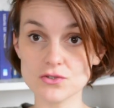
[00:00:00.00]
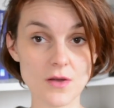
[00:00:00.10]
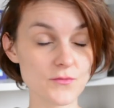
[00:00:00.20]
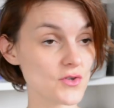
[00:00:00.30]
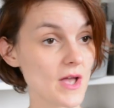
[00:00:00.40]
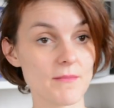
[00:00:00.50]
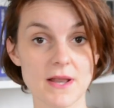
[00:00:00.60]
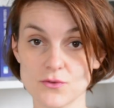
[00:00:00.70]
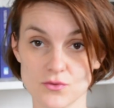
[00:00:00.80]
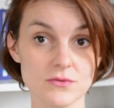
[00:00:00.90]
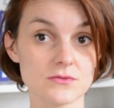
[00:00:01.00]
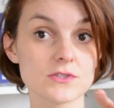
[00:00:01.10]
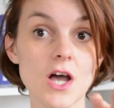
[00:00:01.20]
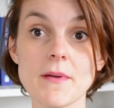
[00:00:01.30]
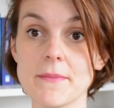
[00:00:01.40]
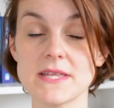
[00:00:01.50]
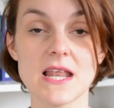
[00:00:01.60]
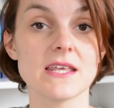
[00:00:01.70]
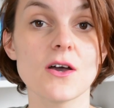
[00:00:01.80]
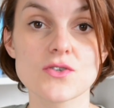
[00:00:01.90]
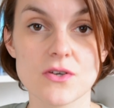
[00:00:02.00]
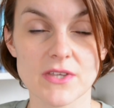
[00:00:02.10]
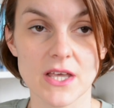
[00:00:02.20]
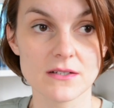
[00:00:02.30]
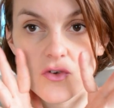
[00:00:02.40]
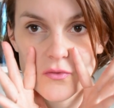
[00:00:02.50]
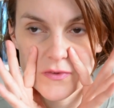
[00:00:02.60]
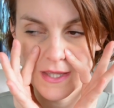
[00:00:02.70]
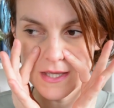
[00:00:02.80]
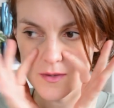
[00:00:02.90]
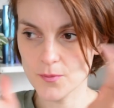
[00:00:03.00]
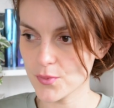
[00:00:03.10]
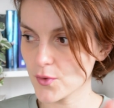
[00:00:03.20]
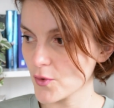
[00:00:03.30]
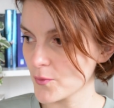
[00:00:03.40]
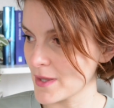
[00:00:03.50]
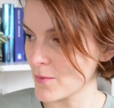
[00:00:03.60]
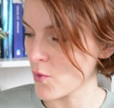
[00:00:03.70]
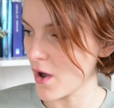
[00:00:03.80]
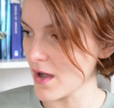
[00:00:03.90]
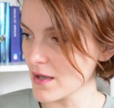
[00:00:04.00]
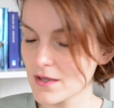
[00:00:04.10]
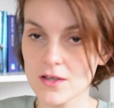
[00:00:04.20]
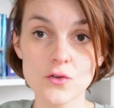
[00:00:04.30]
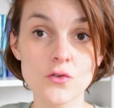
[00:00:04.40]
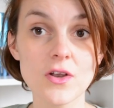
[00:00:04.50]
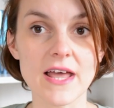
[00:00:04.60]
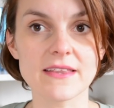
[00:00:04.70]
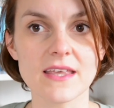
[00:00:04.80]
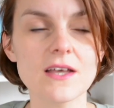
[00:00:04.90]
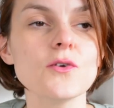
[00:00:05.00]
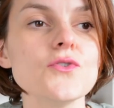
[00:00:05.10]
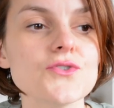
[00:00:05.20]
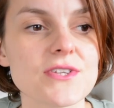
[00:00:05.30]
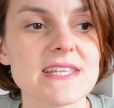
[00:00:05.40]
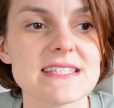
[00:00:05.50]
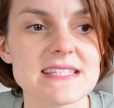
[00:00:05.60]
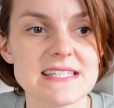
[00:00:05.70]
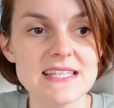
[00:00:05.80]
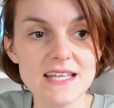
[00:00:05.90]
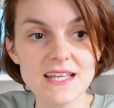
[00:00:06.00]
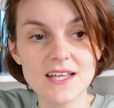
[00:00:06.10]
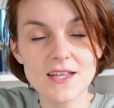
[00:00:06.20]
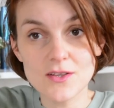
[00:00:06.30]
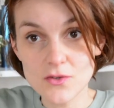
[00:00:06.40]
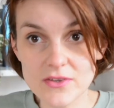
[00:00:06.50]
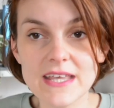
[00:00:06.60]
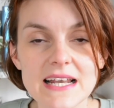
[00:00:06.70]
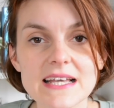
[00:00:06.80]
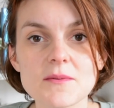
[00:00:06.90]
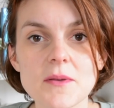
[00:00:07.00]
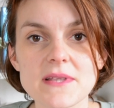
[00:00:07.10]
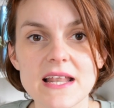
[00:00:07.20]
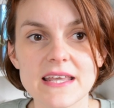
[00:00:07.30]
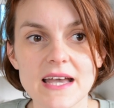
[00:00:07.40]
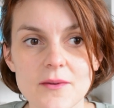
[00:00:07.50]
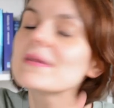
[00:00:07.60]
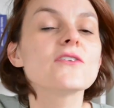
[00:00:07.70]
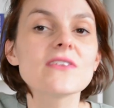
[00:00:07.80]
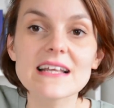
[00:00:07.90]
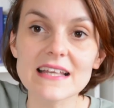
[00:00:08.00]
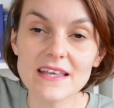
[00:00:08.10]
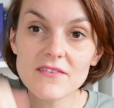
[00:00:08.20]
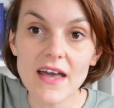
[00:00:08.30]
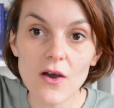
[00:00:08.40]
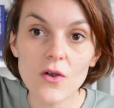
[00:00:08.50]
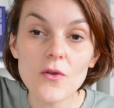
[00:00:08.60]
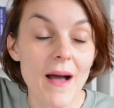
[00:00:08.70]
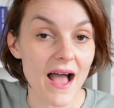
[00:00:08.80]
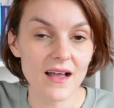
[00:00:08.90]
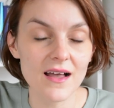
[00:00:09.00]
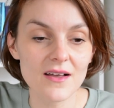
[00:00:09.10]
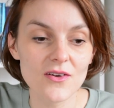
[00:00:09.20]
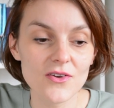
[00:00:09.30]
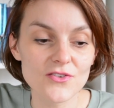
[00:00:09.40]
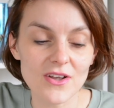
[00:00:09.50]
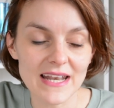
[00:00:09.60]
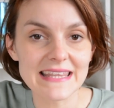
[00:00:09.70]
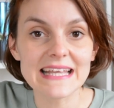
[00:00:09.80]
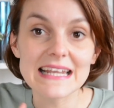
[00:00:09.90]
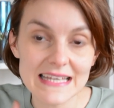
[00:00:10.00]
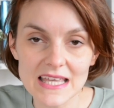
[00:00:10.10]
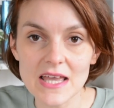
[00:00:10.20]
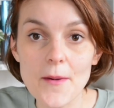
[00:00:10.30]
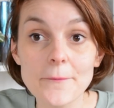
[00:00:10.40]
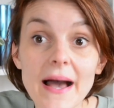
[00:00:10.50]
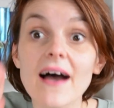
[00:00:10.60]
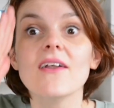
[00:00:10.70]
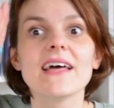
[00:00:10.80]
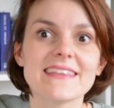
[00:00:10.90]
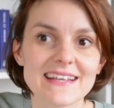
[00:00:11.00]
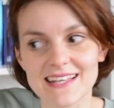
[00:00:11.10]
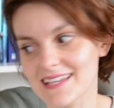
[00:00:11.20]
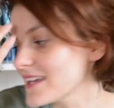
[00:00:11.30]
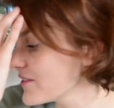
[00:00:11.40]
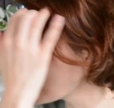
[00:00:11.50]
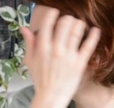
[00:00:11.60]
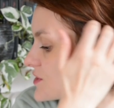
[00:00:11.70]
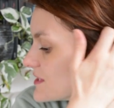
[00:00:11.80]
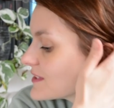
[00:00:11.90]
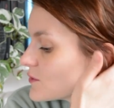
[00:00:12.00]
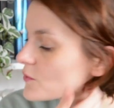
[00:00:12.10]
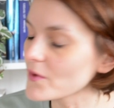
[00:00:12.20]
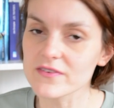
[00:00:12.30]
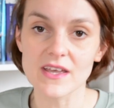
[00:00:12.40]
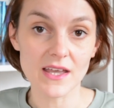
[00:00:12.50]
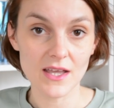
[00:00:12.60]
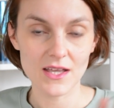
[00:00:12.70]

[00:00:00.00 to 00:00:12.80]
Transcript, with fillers: comme sur un plateau, dans ma pile à lire en janvier. Janvier, premier mois de l'année où je décide de déglinguer ma pile à lire, mais de déglinguer vers euh, le bas, hein, euh, genre la déglinguer, pas euh, la déglinguer vers le chiffre qui augmente.